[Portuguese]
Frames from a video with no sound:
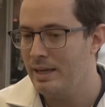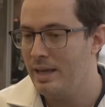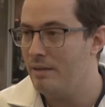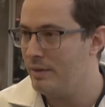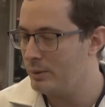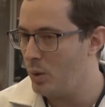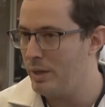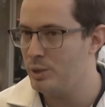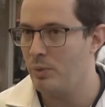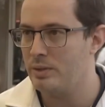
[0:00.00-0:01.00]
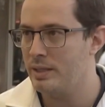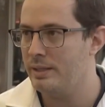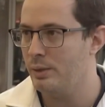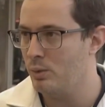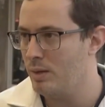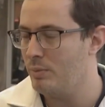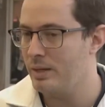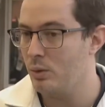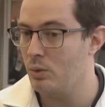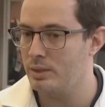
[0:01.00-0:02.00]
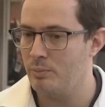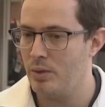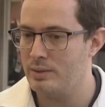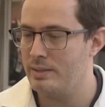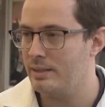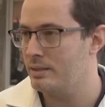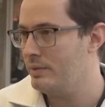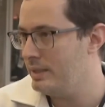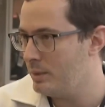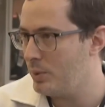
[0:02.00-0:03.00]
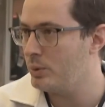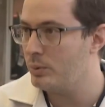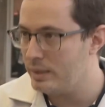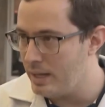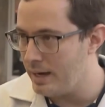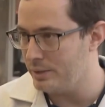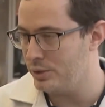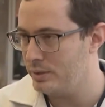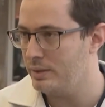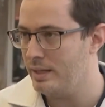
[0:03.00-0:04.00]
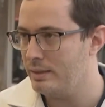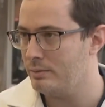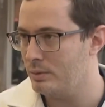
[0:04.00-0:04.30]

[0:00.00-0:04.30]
Eventualmente, pode ser que uma mãe ou outra possa ser transferida para outra unidade, né?